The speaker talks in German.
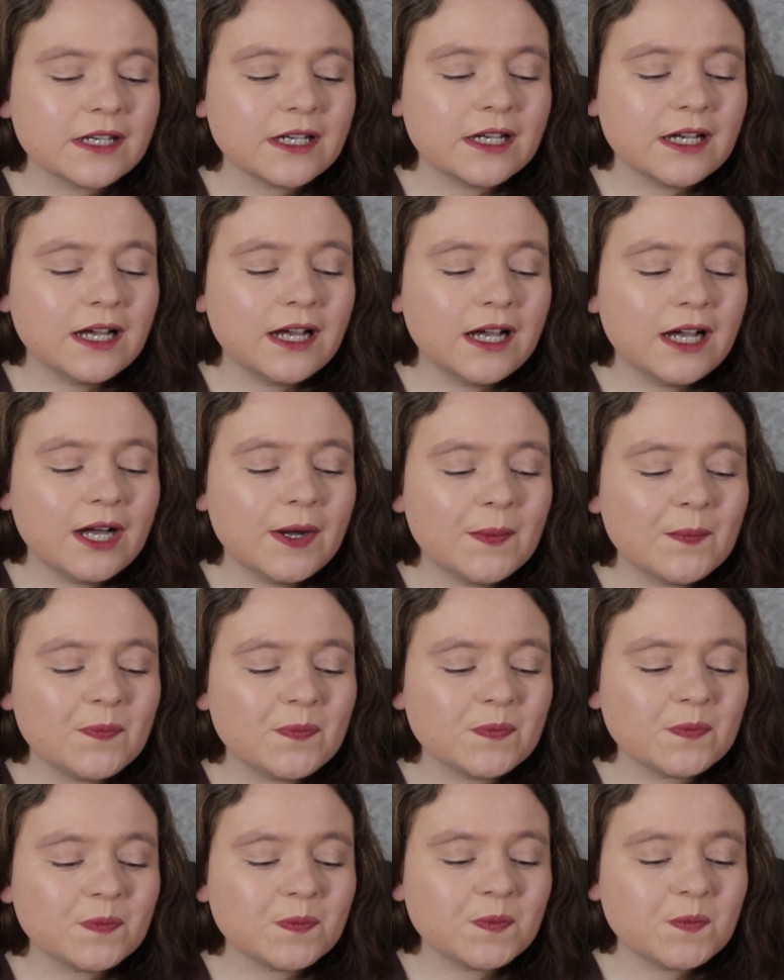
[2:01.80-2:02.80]

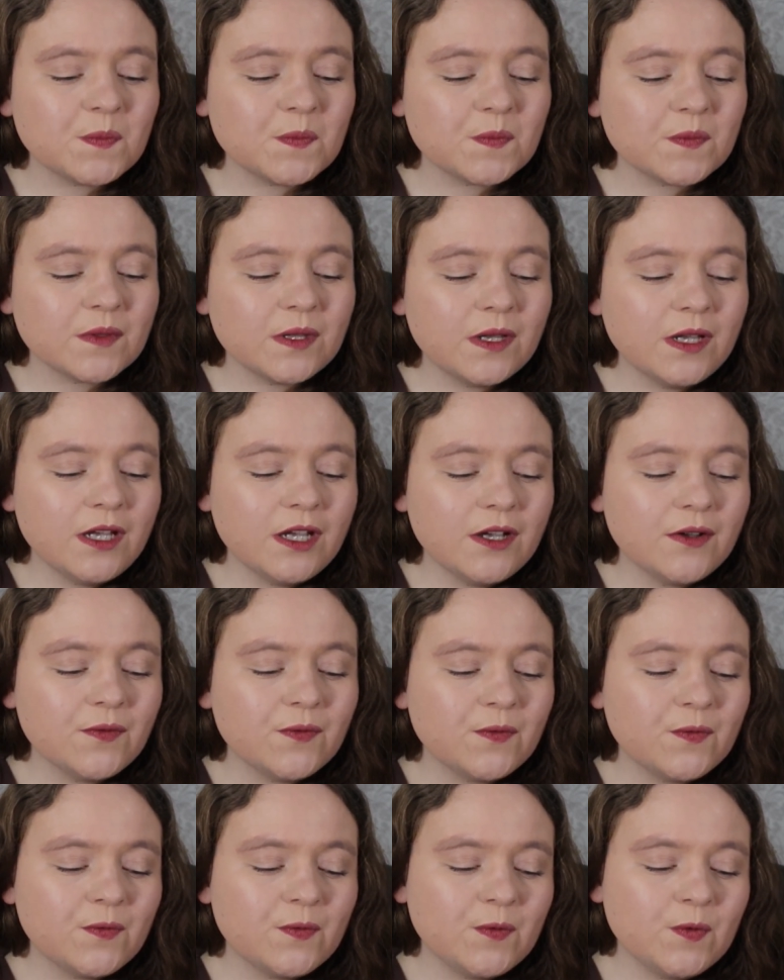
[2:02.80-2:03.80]
Ähm,
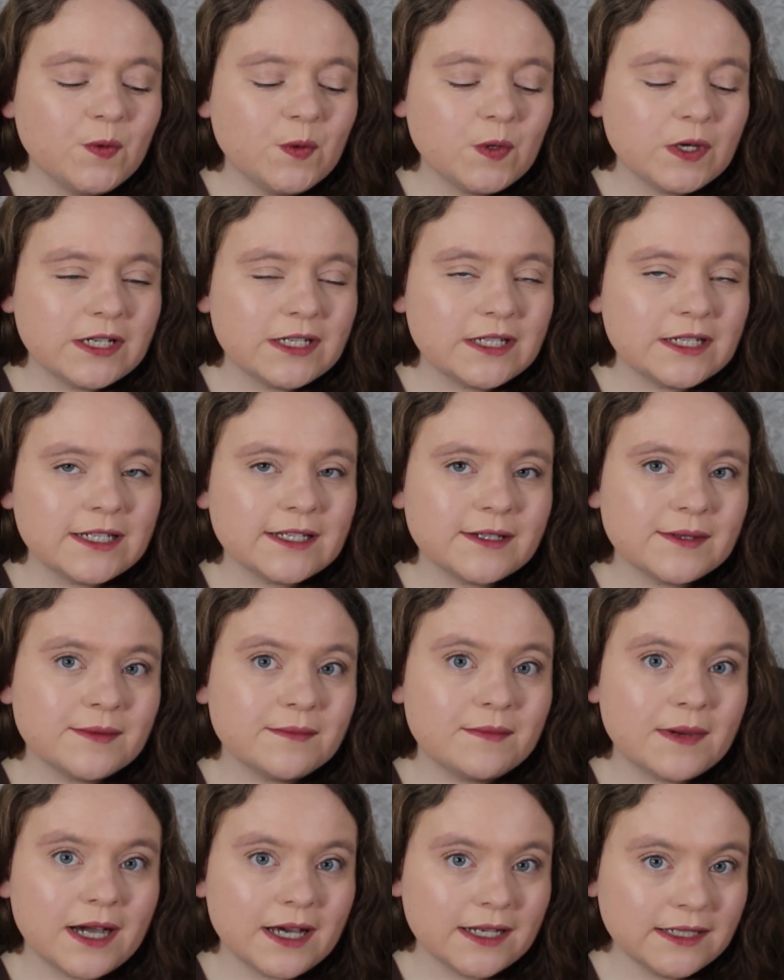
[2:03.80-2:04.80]
für den
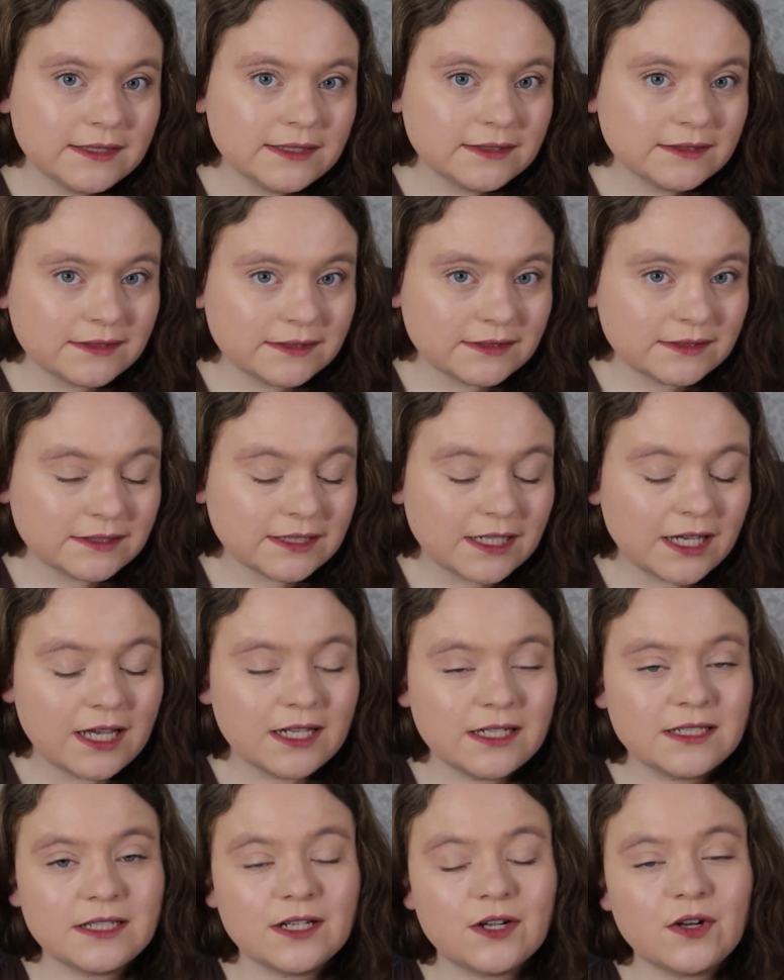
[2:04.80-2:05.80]
Mann
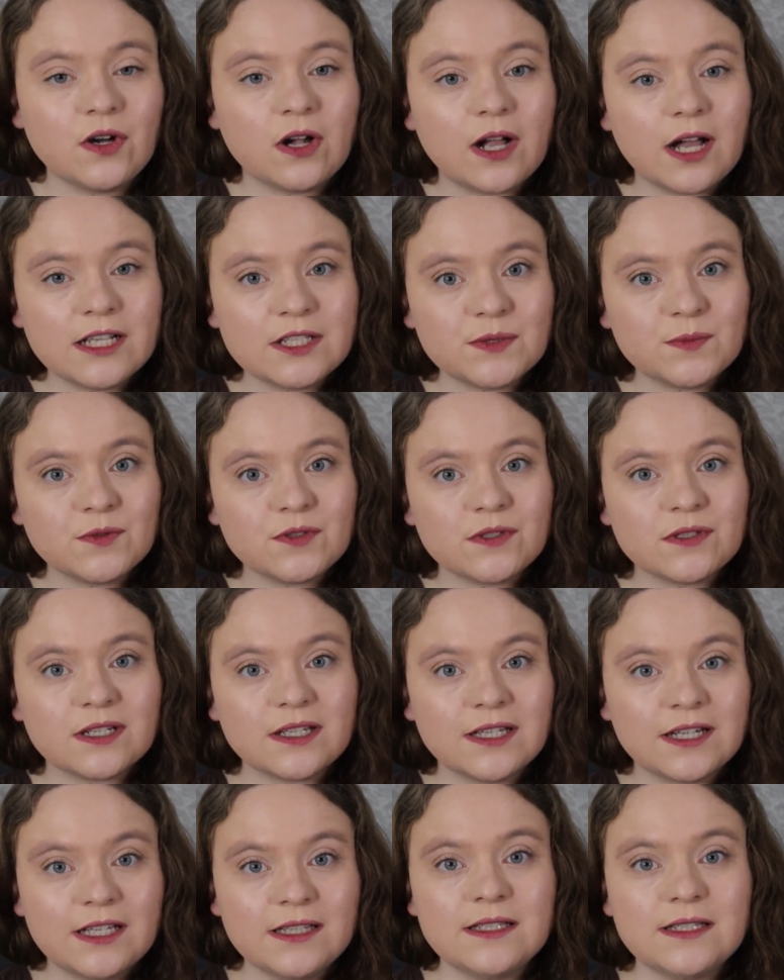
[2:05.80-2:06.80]
hat der Orgasmus eine
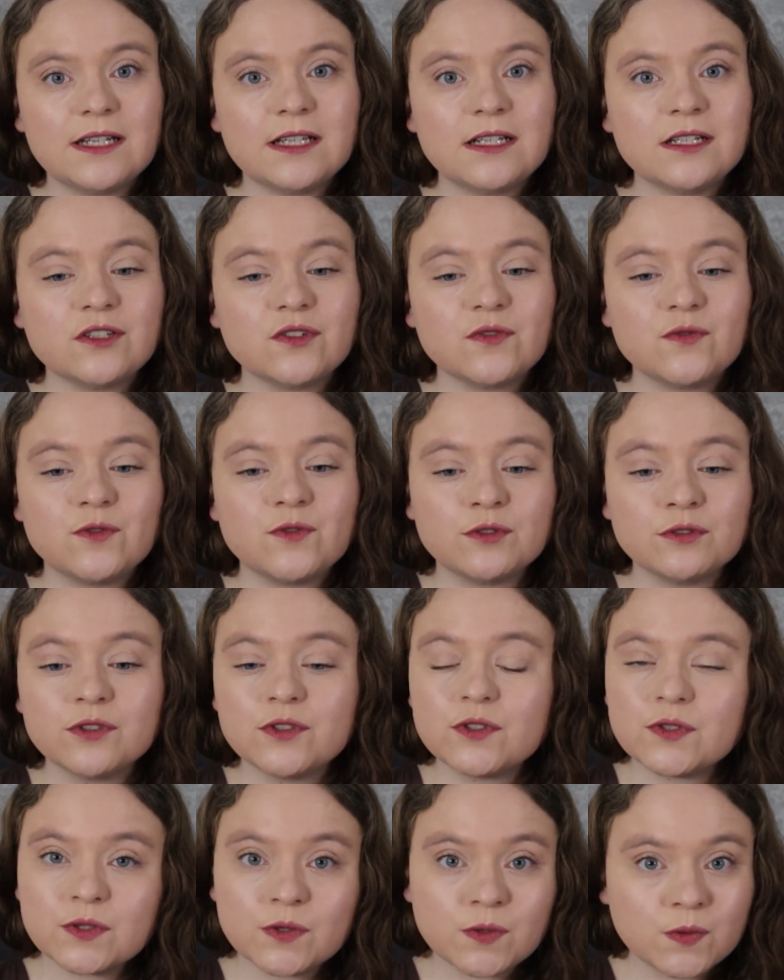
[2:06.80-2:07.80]
ganz andere
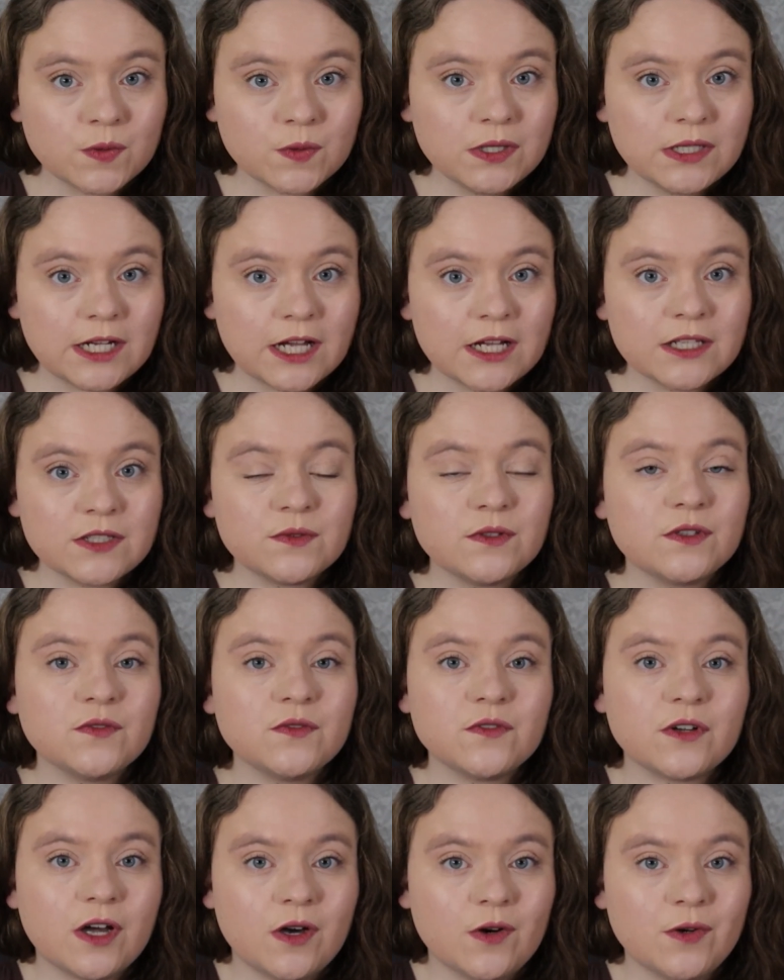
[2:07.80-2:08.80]
Funktion als für die
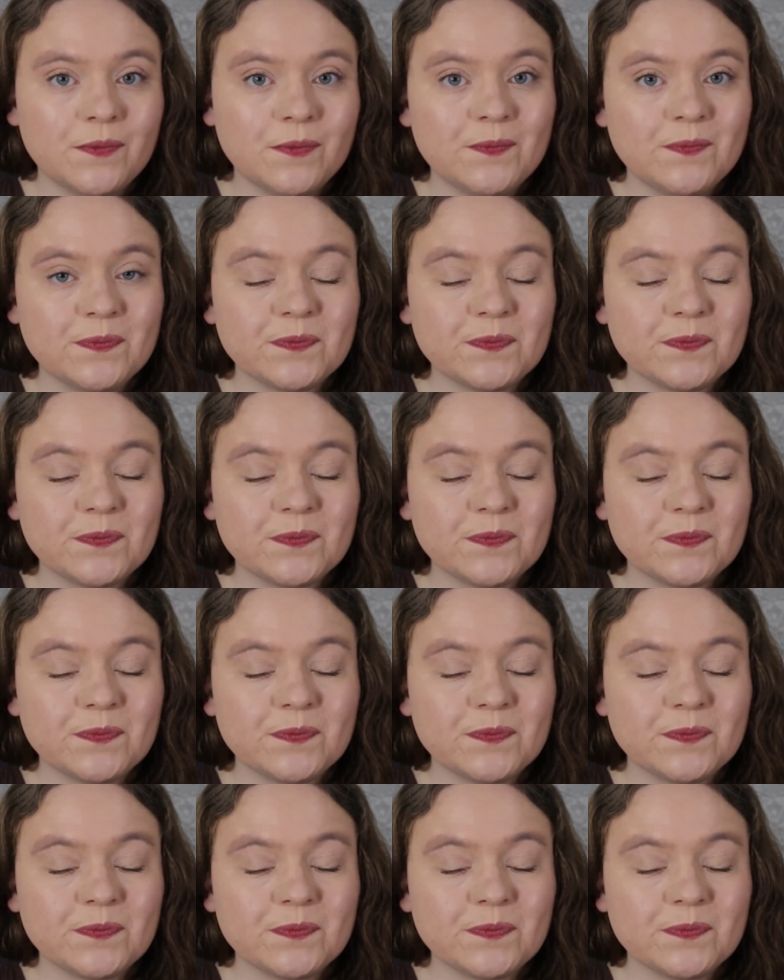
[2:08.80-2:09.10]
Frau.